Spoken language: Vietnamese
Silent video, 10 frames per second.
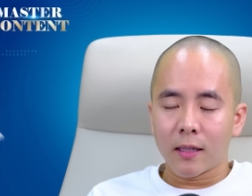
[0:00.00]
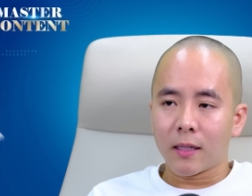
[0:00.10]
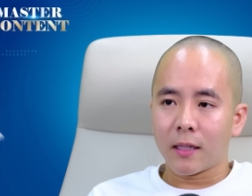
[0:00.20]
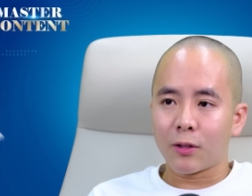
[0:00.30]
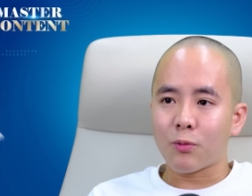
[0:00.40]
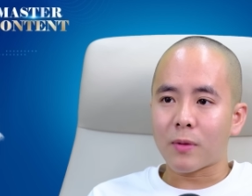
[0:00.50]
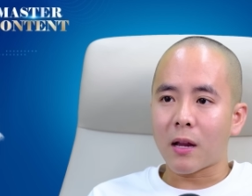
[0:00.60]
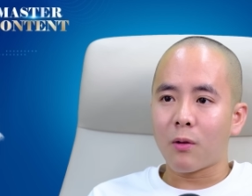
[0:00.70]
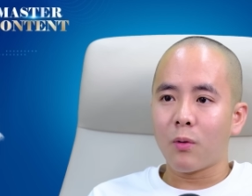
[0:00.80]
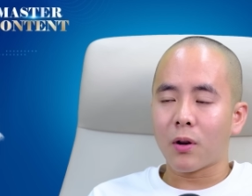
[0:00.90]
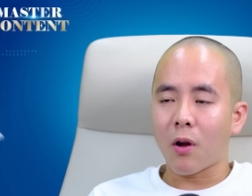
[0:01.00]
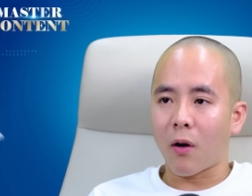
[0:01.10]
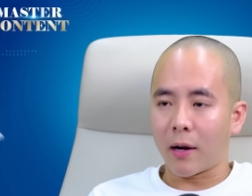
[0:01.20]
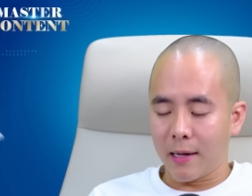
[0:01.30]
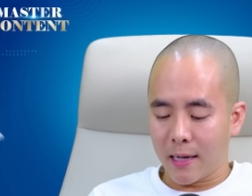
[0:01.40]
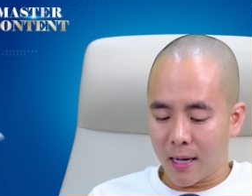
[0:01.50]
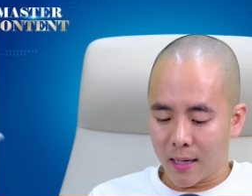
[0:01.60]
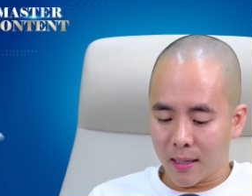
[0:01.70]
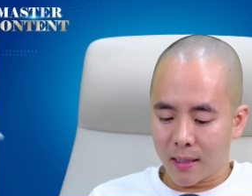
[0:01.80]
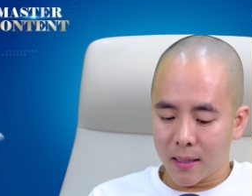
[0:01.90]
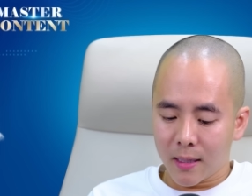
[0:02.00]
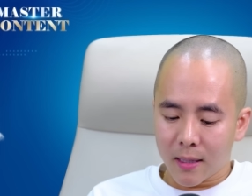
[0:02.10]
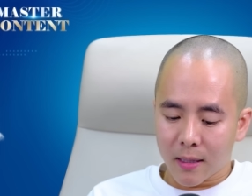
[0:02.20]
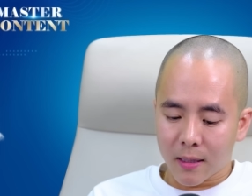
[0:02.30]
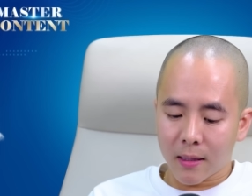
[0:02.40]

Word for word: thì chúng ta luôn hỏi là cái